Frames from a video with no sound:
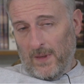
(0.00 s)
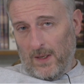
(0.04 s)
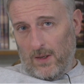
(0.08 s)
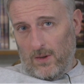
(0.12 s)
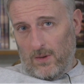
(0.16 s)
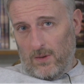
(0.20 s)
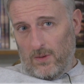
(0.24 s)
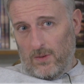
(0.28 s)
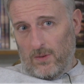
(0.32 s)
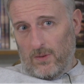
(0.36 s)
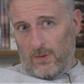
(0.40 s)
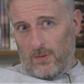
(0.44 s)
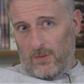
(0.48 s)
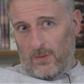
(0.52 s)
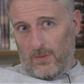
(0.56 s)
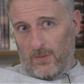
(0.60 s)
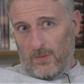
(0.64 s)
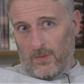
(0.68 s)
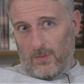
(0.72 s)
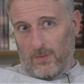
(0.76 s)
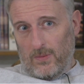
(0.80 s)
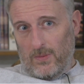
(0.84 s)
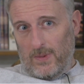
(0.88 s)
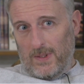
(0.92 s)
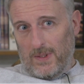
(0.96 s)

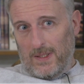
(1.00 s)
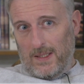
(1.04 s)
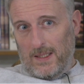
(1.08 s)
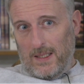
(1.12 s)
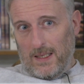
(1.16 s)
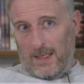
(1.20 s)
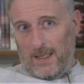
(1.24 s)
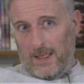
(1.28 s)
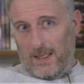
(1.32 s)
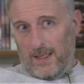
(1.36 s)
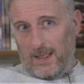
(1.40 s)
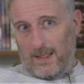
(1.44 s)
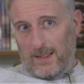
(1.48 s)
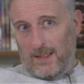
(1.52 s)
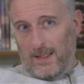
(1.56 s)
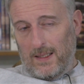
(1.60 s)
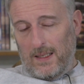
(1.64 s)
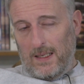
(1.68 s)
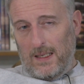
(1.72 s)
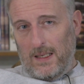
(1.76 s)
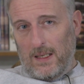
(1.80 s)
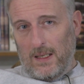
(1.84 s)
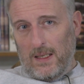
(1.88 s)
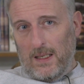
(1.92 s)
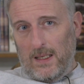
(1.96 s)
euh,
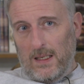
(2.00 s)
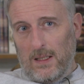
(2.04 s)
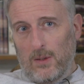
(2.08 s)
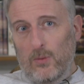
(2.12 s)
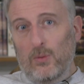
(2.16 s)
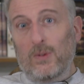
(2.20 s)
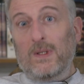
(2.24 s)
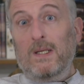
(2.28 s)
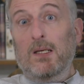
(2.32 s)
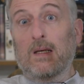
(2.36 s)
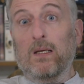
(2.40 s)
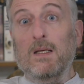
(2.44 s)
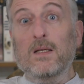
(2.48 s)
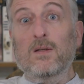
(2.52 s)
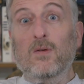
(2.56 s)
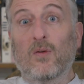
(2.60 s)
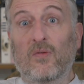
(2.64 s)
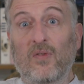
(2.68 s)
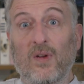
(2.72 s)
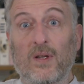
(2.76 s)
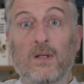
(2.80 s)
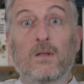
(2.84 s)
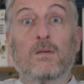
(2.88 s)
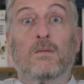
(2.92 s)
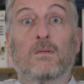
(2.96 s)
il, utilise en
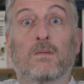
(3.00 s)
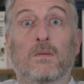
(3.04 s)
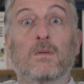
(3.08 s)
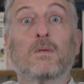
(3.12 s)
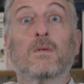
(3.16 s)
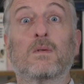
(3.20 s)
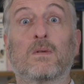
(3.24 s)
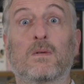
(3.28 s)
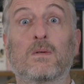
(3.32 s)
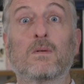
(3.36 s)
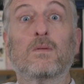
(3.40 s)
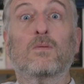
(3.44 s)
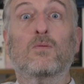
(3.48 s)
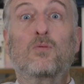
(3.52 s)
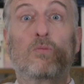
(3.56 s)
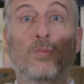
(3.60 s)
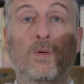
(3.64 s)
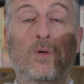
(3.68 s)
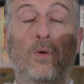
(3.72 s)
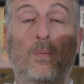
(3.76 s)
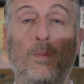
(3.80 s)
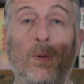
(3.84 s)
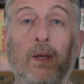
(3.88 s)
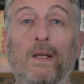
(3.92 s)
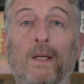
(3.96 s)
fait,
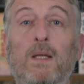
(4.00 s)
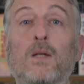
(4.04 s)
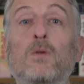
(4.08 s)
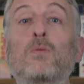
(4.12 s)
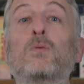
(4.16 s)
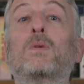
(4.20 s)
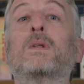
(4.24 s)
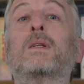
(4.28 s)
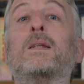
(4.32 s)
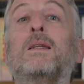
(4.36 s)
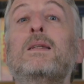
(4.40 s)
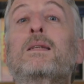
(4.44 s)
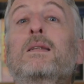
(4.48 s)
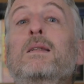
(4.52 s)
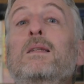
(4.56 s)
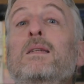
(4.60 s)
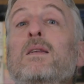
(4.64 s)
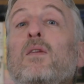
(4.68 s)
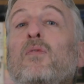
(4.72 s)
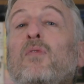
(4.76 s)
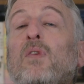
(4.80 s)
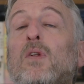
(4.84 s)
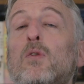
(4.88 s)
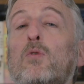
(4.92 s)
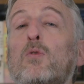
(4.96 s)
n'oublions pas qu'il utilise des
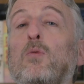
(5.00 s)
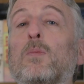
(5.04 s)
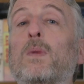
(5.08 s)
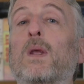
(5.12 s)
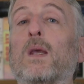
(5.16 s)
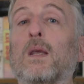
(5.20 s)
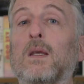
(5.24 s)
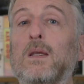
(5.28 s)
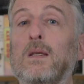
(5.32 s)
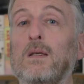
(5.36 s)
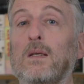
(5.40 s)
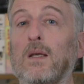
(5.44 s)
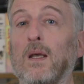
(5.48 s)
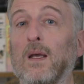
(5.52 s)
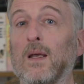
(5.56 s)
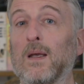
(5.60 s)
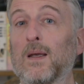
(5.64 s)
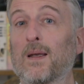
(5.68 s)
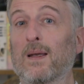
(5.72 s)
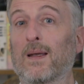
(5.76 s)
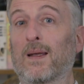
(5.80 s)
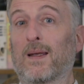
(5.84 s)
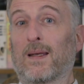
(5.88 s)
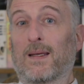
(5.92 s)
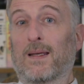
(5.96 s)
effets numériques
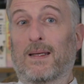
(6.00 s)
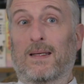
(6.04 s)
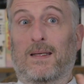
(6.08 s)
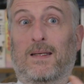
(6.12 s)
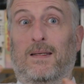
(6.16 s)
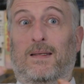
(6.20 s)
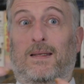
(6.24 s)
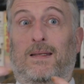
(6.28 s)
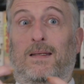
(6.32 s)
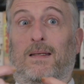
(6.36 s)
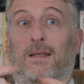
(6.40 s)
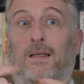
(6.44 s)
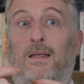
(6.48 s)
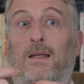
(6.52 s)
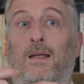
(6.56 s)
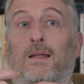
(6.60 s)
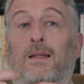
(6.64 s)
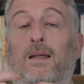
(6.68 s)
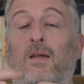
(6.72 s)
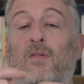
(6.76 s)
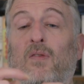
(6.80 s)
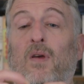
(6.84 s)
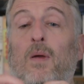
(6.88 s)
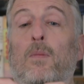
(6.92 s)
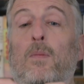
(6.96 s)
qui, qui,
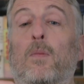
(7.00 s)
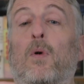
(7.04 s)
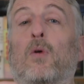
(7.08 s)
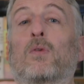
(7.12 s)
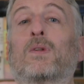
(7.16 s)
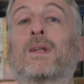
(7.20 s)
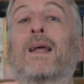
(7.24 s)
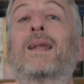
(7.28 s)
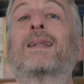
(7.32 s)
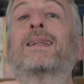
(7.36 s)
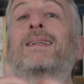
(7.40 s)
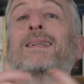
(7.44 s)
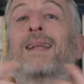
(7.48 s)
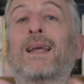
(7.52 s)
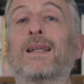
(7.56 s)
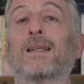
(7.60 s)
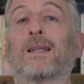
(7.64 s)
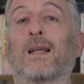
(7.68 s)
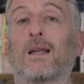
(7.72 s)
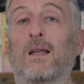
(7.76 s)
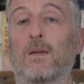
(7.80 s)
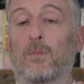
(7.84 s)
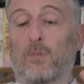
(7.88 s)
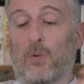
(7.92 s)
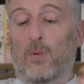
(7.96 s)
étaient vraiment en train de
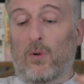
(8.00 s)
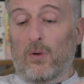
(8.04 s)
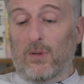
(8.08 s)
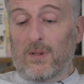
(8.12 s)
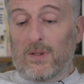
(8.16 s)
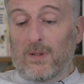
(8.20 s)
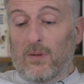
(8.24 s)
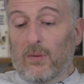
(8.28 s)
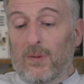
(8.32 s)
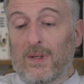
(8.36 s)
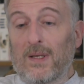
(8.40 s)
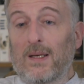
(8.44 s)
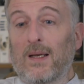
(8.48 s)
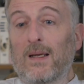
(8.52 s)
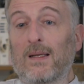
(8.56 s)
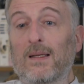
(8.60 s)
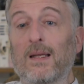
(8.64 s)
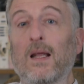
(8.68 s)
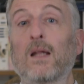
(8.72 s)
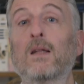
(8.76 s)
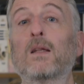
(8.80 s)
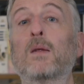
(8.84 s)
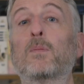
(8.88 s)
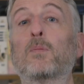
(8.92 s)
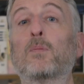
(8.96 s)
naître à l'époque, donc il était
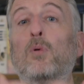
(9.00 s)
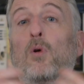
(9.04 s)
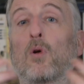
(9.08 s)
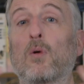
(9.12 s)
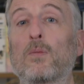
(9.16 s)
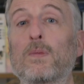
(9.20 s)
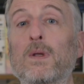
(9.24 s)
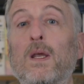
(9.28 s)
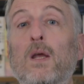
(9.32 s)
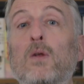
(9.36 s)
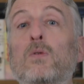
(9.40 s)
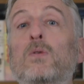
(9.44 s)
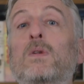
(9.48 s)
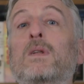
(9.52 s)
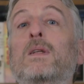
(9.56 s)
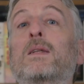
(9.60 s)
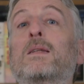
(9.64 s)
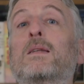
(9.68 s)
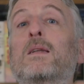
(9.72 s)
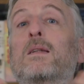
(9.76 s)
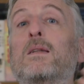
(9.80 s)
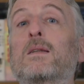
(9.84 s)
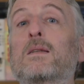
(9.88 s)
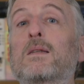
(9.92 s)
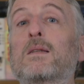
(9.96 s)
un des premiers à
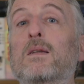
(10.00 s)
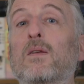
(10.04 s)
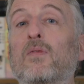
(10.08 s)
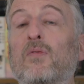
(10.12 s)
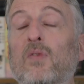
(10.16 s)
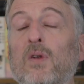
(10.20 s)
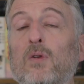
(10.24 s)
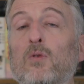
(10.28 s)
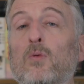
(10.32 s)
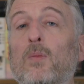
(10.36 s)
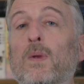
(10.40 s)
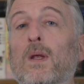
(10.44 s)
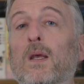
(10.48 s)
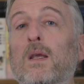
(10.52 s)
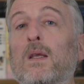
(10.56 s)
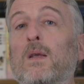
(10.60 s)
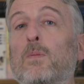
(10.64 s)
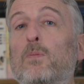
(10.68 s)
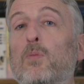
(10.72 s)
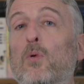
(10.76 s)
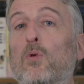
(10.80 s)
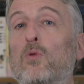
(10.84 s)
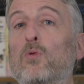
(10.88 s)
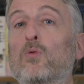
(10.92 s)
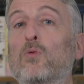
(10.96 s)
utiliser des effets numériques
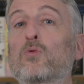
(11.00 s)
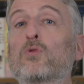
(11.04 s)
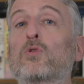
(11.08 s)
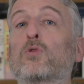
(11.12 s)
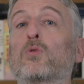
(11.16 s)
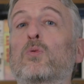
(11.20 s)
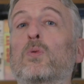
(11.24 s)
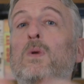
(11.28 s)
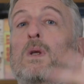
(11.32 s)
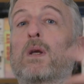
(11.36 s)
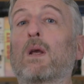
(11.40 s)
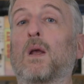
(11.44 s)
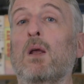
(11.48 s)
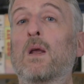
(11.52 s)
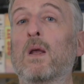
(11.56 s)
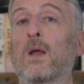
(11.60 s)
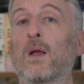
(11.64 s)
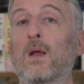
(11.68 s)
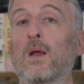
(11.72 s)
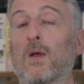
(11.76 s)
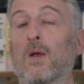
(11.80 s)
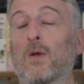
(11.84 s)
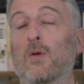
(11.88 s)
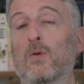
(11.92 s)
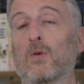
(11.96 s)
pour construire
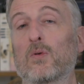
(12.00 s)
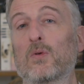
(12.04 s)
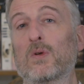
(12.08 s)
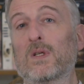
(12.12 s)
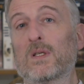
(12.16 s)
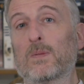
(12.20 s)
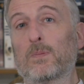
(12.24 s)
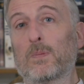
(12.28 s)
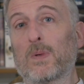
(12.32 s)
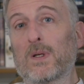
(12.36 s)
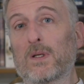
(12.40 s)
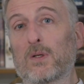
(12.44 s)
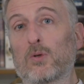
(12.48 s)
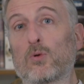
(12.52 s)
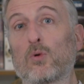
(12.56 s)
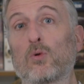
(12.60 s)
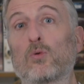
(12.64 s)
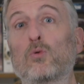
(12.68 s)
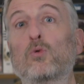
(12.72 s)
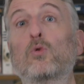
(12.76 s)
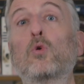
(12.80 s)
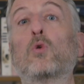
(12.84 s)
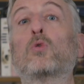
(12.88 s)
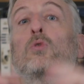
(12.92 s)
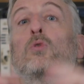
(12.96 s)
une espèce de
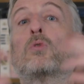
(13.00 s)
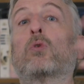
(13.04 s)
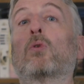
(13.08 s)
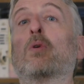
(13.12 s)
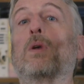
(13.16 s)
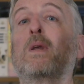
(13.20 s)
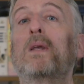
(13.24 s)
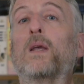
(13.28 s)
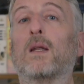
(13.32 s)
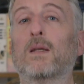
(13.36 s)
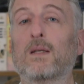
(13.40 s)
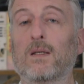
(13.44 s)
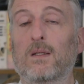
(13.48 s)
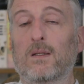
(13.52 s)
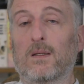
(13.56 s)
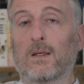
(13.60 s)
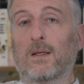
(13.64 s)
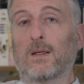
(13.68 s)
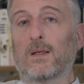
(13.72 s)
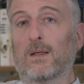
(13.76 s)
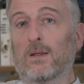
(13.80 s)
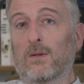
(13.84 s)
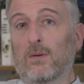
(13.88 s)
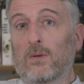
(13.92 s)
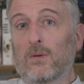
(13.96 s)
d'autre
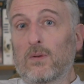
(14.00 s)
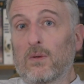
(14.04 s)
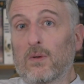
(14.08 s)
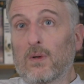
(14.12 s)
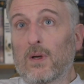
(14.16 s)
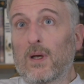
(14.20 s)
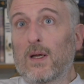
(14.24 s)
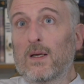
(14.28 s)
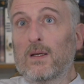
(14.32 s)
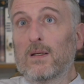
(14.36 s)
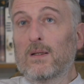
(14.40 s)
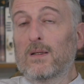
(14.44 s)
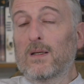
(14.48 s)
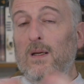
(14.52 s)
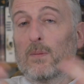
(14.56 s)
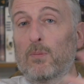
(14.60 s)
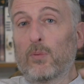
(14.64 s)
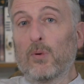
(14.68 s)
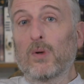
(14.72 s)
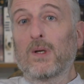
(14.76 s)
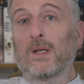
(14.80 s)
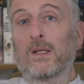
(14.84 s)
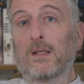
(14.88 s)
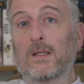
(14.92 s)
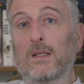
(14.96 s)
réalité, une réalité
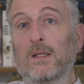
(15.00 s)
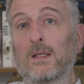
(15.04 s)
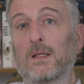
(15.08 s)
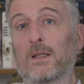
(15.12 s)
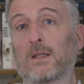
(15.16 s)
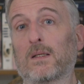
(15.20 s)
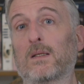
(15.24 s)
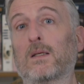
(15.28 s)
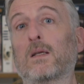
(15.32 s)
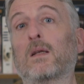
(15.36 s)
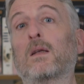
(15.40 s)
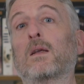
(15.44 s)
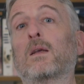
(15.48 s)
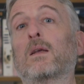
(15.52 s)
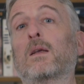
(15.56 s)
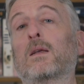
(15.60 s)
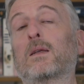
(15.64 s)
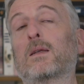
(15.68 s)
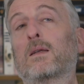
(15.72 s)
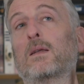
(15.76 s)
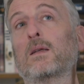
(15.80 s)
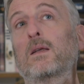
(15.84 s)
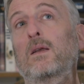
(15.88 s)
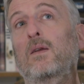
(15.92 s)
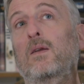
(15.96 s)
poétique qui est,
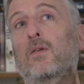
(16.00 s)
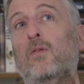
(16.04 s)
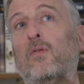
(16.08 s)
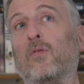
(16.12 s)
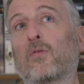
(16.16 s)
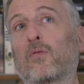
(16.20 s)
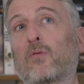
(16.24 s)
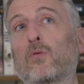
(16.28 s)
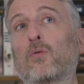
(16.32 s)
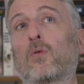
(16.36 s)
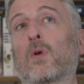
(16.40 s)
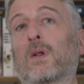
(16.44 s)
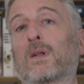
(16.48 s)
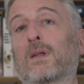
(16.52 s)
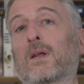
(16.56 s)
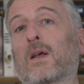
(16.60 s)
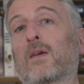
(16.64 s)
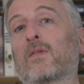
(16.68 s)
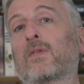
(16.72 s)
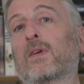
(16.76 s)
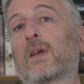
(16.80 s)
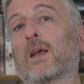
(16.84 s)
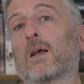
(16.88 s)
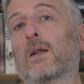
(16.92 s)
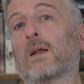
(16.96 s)
qui est vue à
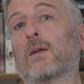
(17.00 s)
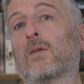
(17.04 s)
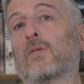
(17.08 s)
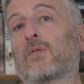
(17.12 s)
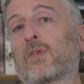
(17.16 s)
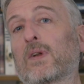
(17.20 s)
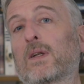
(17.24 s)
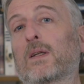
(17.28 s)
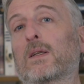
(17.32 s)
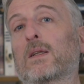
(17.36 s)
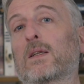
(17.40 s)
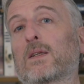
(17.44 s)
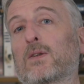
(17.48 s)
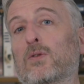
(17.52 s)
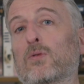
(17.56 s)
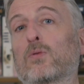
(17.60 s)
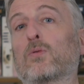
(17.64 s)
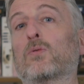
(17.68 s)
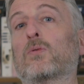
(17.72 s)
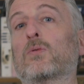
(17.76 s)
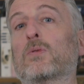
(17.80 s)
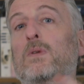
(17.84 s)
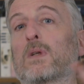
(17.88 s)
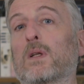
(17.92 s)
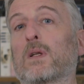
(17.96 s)
travers en fait les
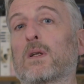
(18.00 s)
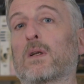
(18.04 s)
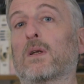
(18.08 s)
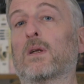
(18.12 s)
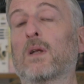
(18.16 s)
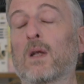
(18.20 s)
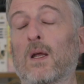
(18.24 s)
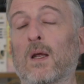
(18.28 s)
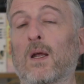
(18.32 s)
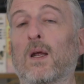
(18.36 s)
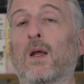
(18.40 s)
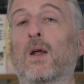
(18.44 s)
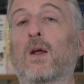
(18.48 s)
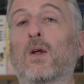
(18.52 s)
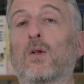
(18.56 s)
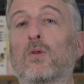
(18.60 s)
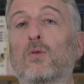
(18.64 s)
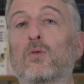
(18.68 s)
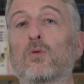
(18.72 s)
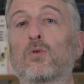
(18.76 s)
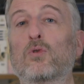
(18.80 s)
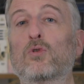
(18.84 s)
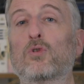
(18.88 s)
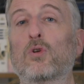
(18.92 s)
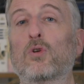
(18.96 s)
yeux de ces
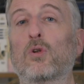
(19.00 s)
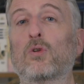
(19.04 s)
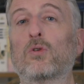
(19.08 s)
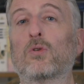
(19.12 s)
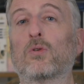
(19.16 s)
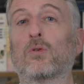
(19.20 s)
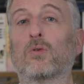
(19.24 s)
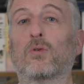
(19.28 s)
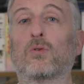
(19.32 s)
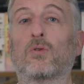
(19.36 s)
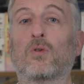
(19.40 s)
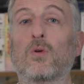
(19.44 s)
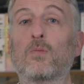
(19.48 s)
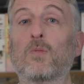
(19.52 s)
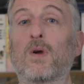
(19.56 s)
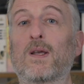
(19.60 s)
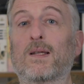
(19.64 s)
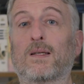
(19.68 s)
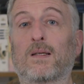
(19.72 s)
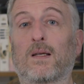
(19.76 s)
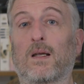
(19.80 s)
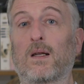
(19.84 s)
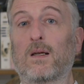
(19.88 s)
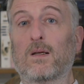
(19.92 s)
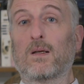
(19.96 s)
deux jeunes
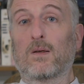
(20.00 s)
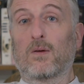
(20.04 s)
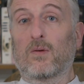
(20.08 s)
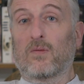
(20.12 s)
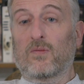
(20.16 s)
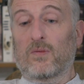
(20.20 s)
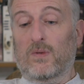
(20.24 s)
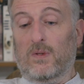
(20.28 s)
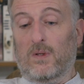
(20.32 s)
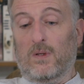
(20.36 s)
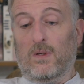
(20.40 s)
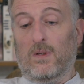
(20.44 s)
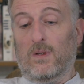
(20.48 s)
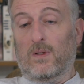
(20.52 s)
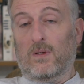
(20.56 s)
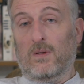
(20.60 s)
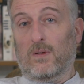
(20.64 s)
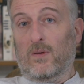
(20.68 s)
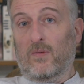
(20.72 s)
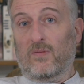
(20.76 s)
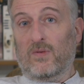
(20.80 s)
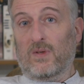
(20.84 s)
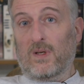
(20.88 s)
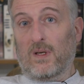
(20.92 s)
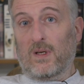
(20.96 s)
demoiselles que vous, euh,
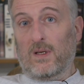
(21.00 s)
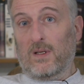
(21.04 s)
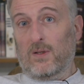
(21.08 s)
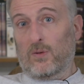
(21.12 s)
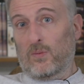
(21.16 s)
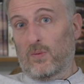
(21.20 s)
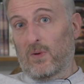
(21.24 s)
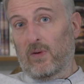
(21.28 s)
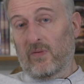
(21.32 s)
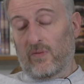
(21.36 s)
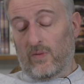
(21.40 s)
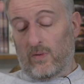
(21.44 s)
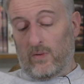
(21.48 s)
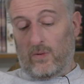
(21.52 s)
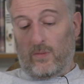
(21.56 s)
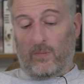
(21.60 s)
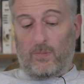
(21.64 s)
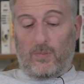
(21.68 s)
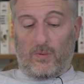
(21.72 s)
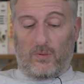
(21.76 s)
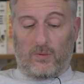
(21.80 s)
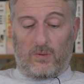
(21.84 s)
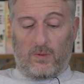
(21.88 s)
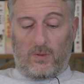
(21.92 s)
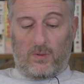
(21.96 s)
que vous allez suivre
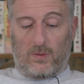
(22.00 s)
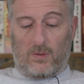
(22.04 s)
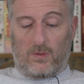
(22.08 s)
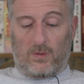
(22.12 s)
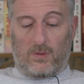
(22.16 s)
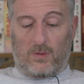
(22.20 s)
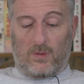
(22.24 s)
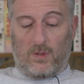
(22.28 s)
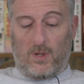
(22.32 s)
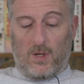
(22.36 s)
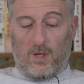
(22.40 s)
pendant